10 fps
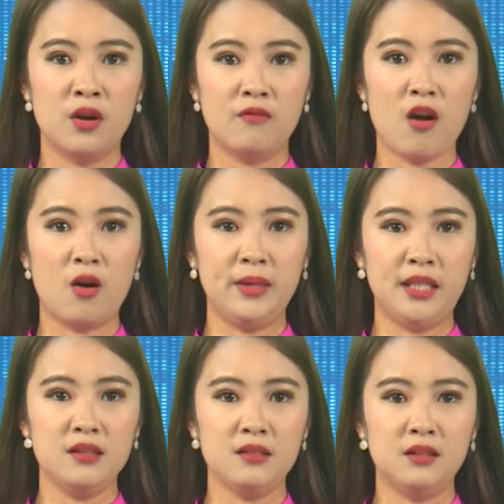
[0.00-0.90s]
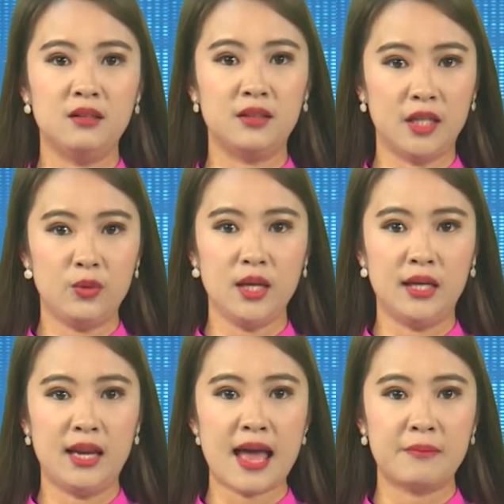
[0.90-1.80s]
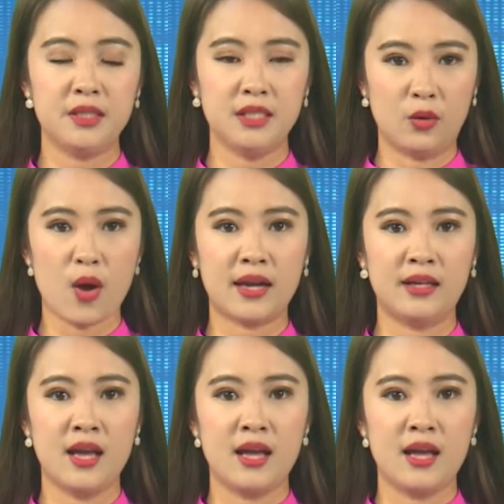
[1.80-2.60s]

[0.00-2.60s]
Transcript: Phó Bí thư Thường trực tỉnh ủy làm trưởng đoàn